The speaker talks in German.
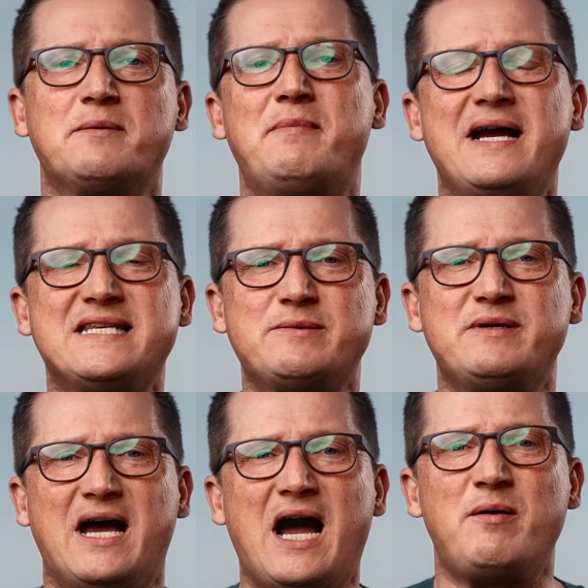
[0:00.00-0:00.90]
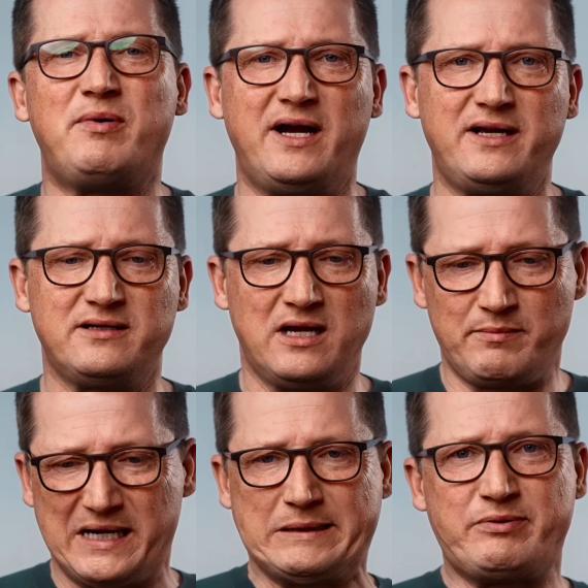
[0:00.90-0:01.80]
gemeinsamen Arbeit
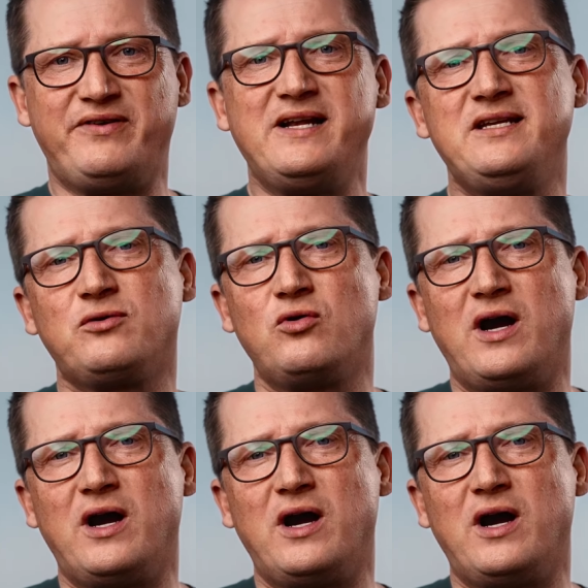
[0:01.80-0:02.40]
bei der Bewältigung